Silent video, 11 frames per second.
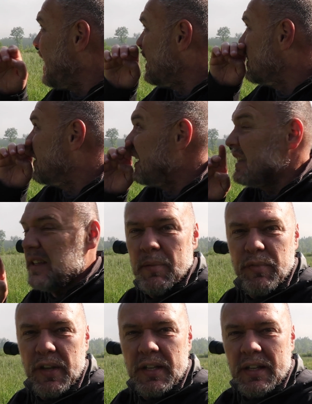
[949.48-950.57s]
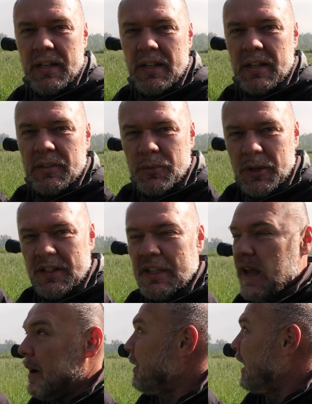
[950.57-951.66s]
zeige ich euch jetzt einfach durch die
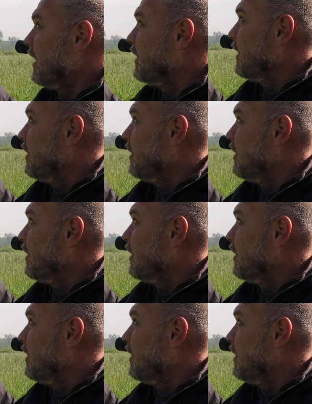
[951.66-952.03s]
Kamera.